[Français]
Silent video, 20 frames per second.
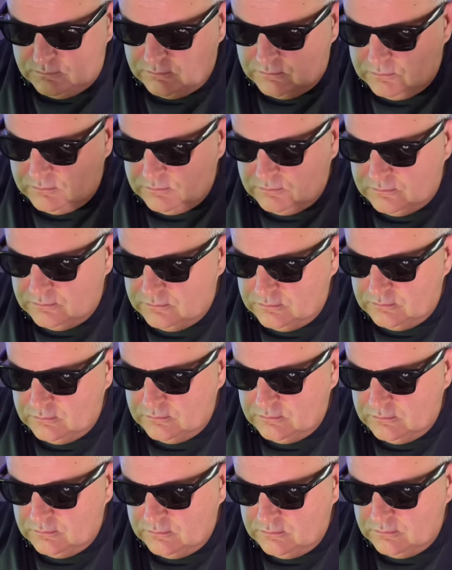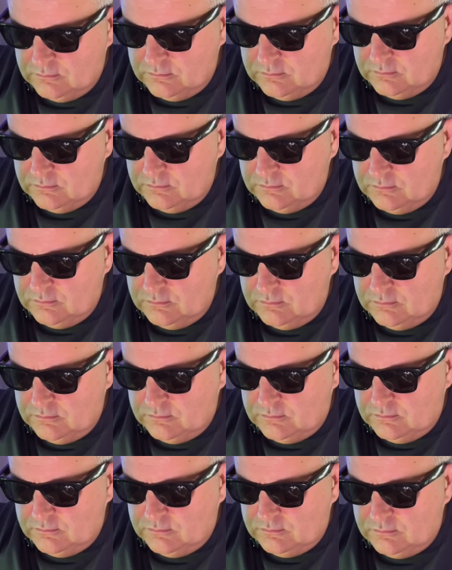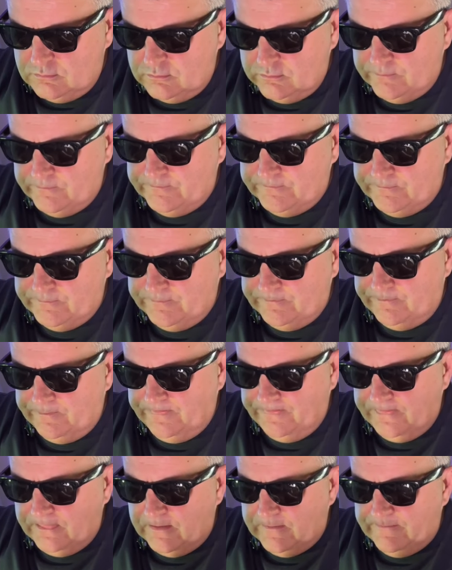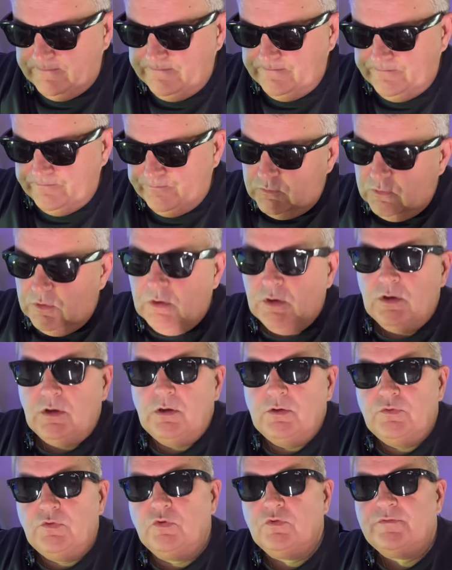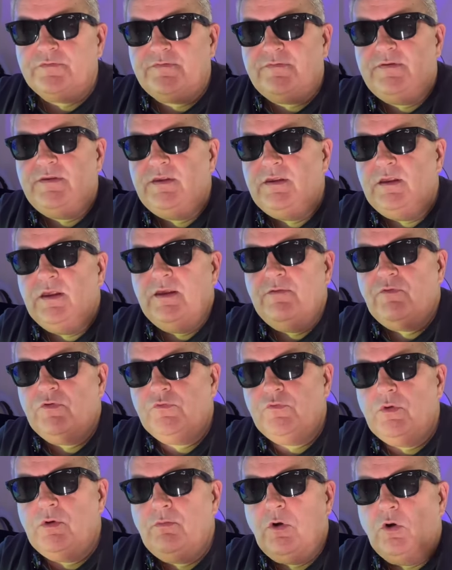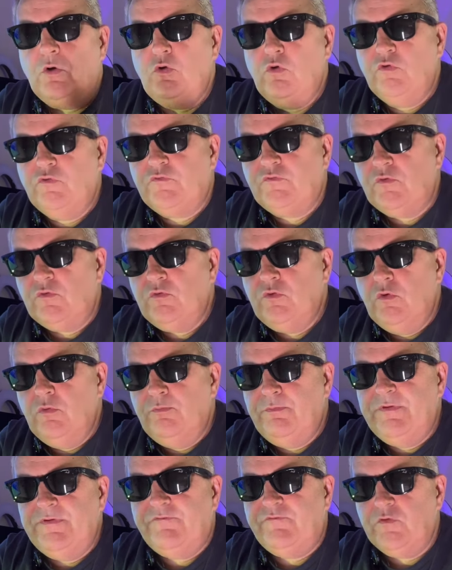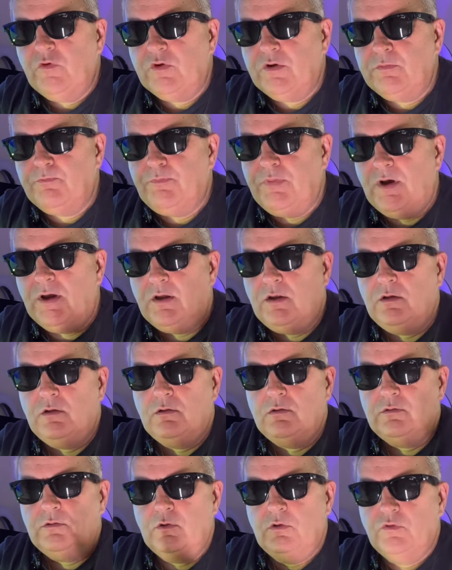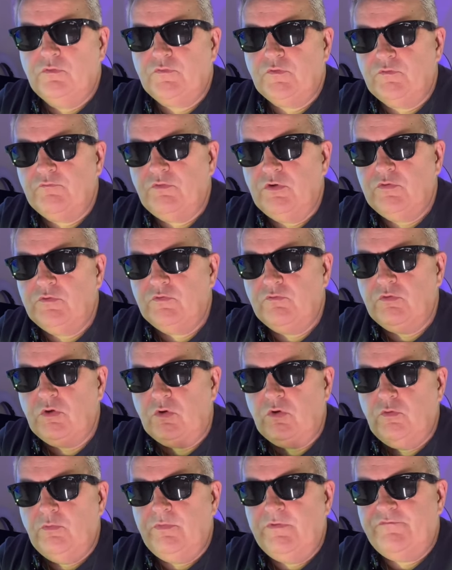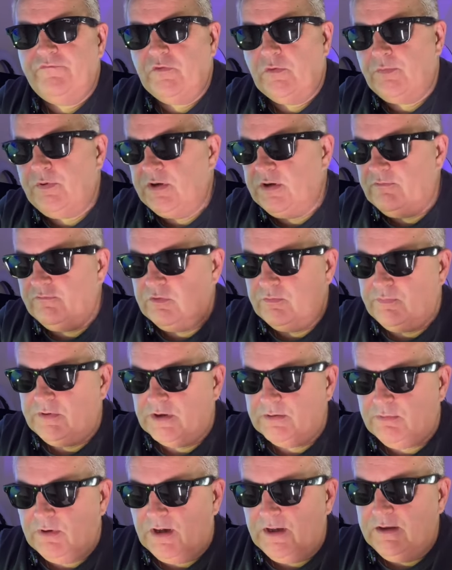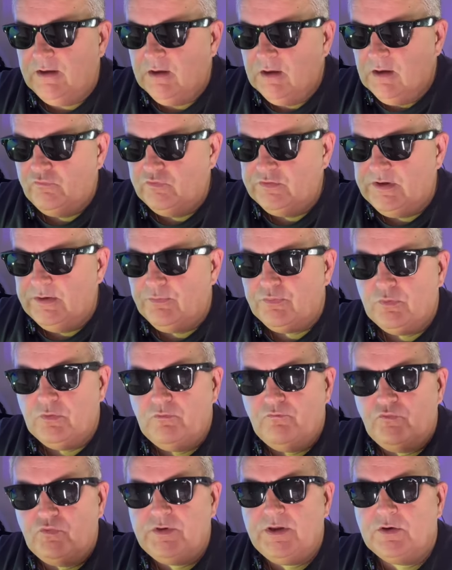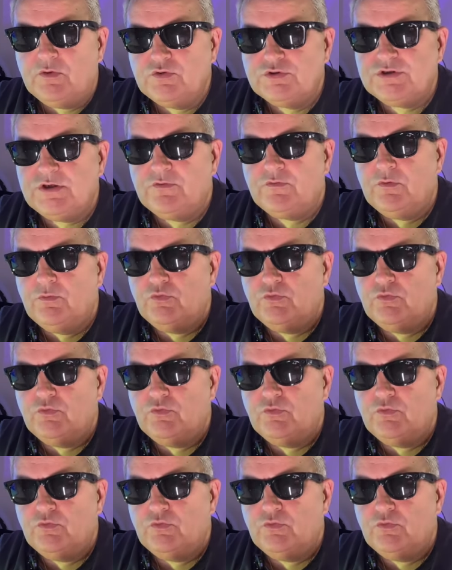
braille est connectée. Activez le Bluetooth au lancement. Bouton activé. Donc si éventuellement le son ne bifurque pas, le son de voiceover ne bifurque pas dans votre plage braille, vous, vous décochez ce